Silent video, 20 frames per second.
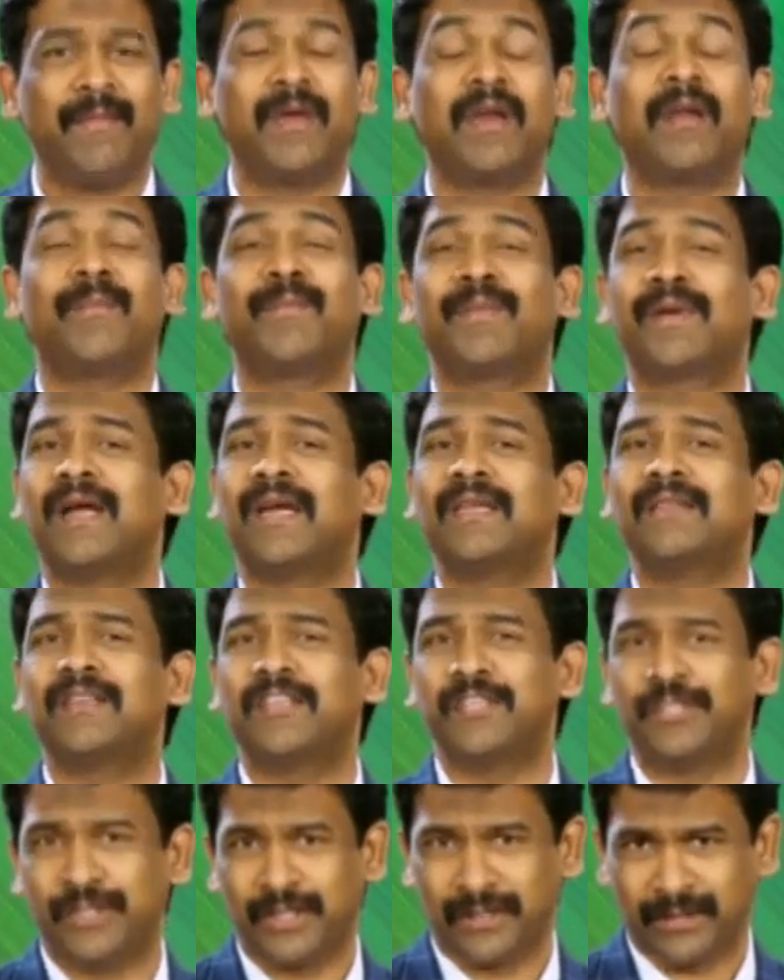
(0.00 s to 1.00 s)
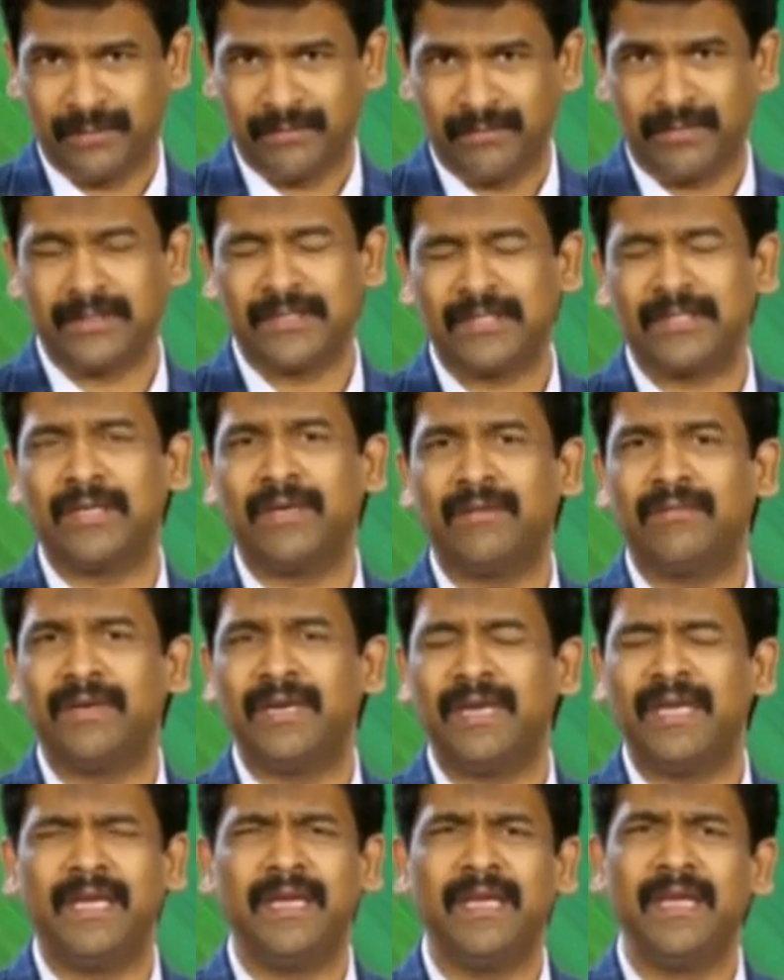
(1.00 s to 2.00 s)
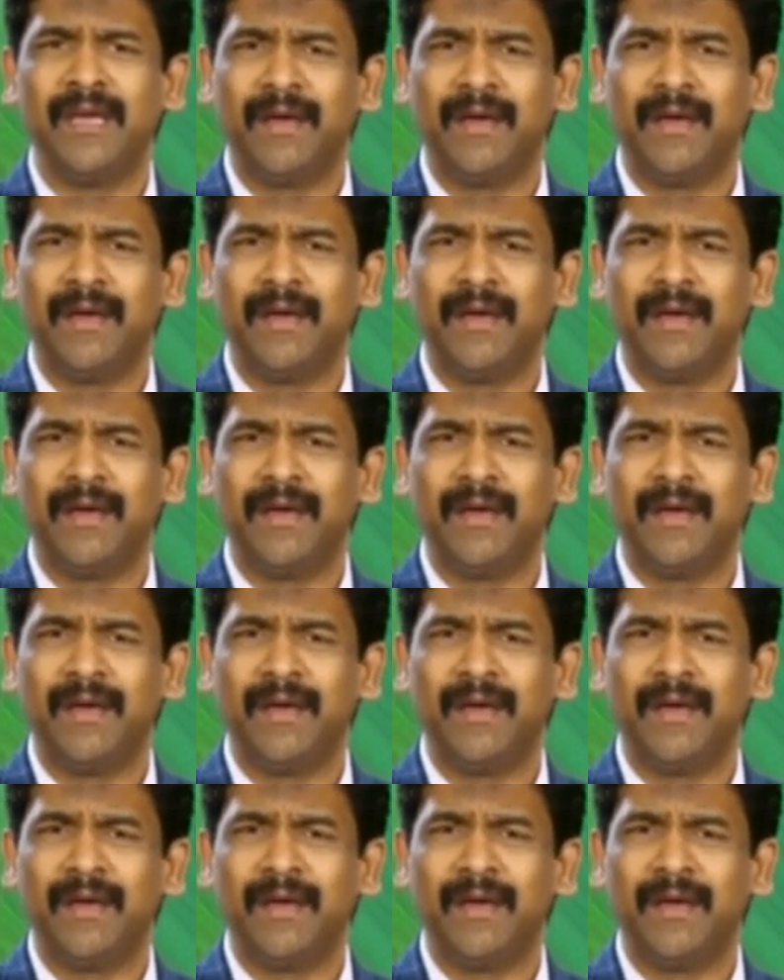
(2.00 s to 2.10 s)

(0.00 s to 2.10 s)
మన ప్రార్థన శక్తివంతంగా ఉండి